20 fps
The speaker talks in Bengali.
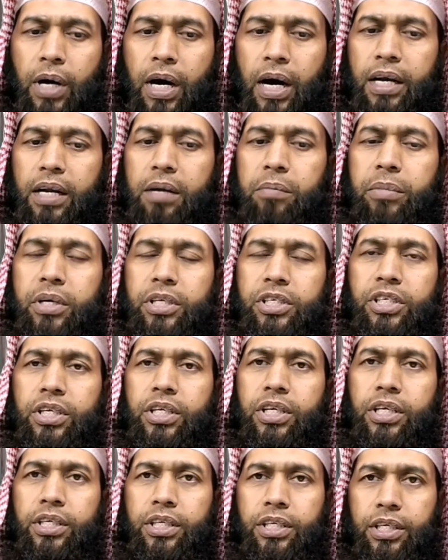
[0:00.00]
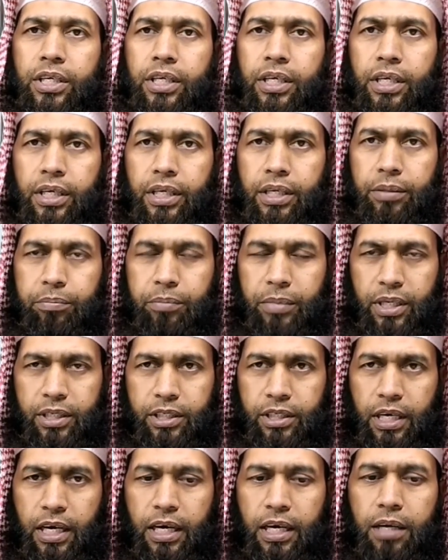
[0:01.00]
হারাম মাসের একটি
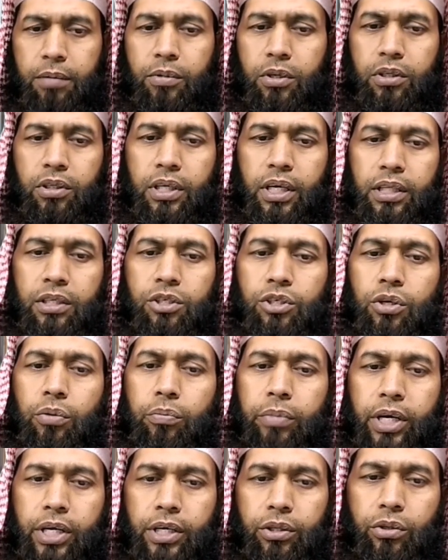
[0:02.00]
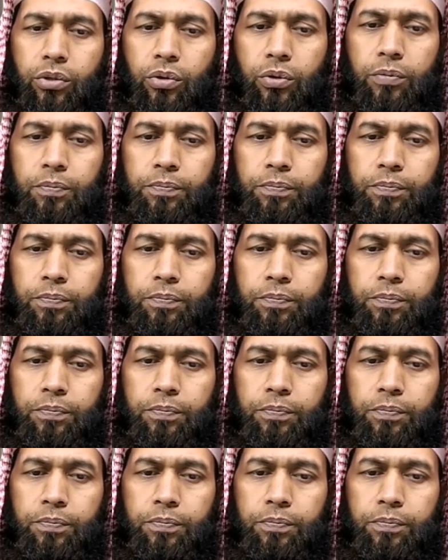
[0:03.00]
মাস হারাম অর্থাৎ সম্মানিত